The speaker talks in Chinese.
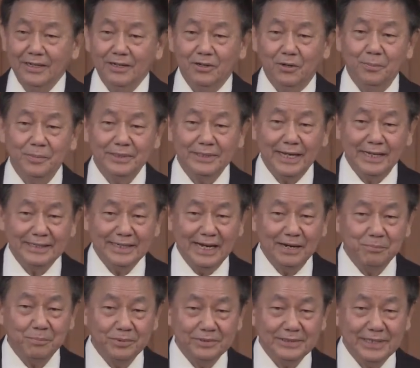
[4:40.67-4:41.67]
我们大
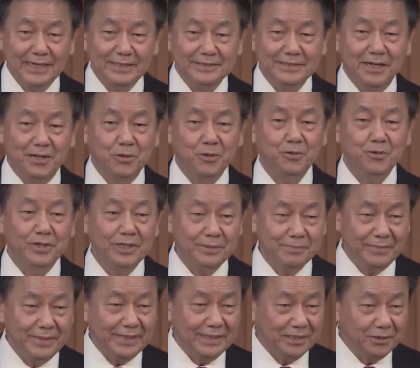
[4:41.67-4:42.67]
家不再叫
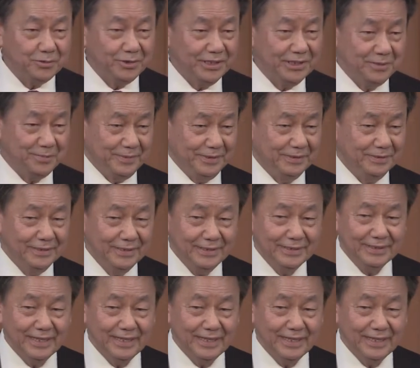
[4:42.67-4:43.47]
Merry Christmas，